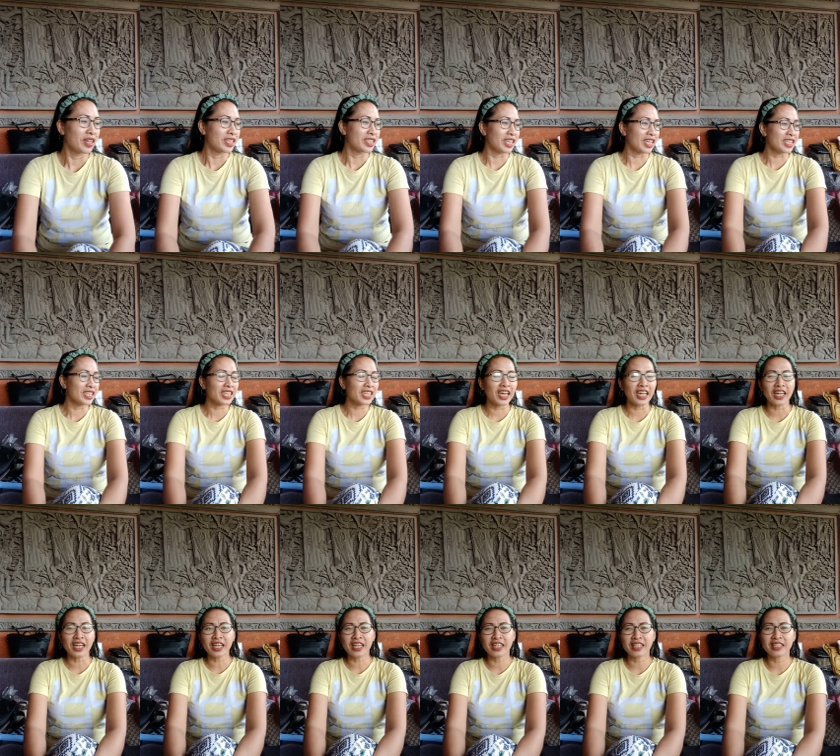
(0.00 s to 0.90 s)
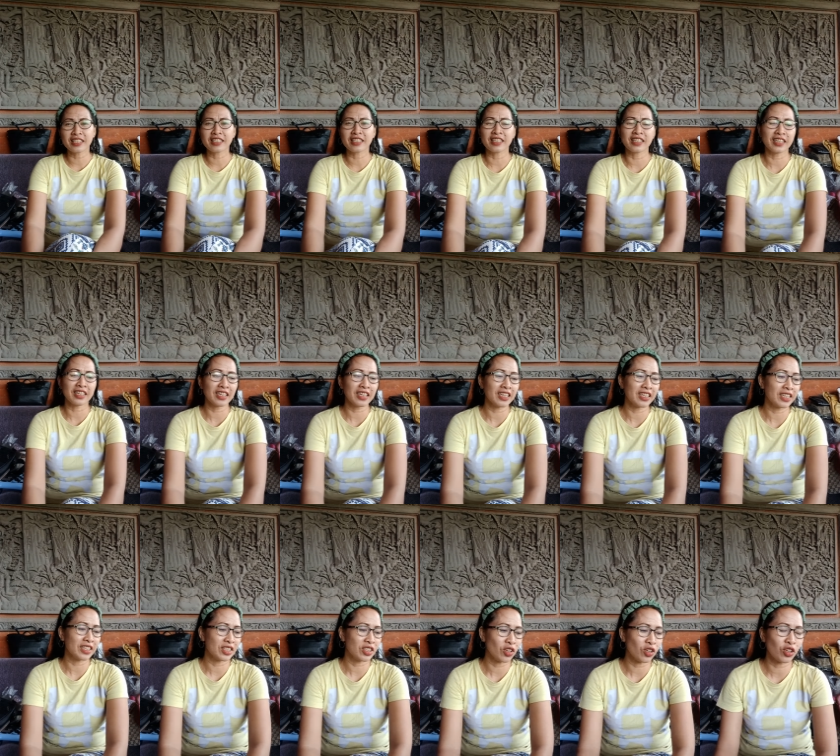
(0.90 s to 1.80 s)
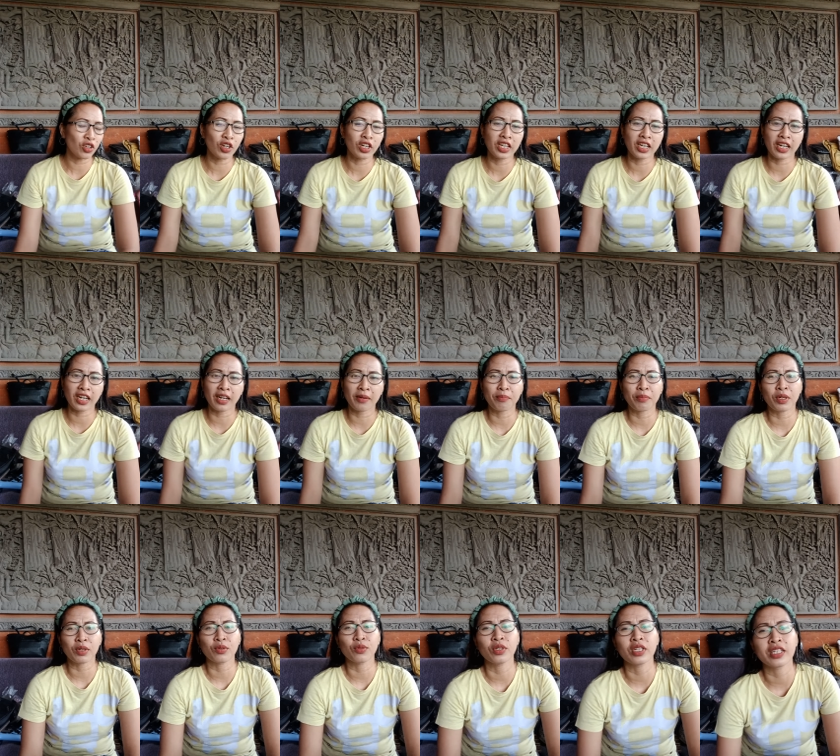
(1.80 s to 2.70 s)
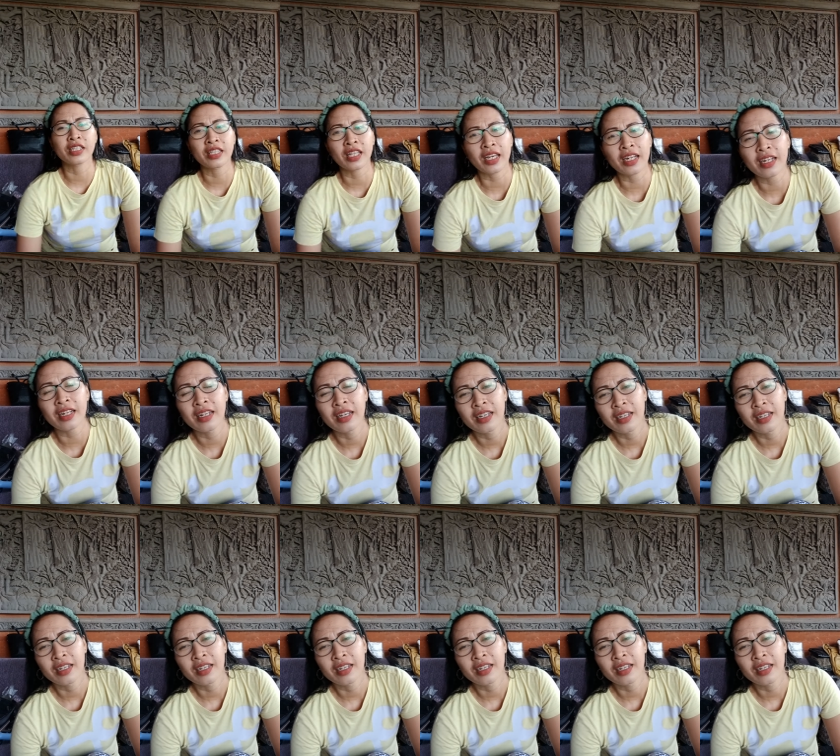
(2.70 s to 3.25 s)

Saya sekarang edisi jonggol ya kak perkulitan